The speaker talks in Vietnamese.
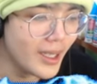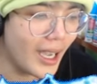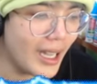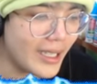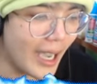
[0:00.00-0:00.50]

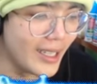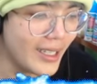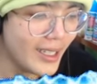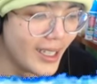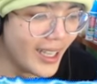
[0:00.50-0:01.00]
Trời trời.
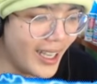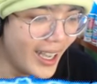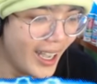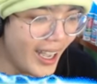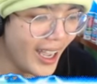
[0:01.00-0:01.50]

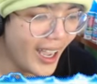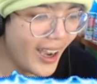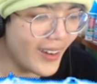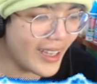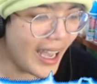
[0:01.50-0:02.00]

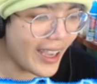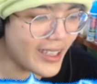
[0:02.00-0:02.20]
Ok,